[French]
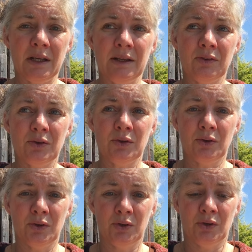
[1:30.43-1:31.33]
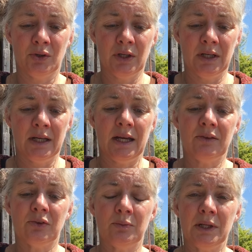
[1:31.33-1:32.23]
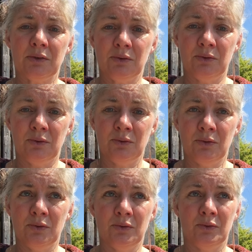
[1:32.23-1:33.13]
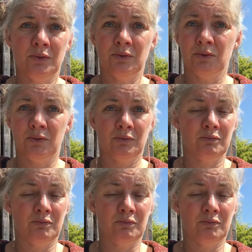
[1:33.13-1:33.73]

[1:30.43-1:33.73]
être, euh, être maître de, donc,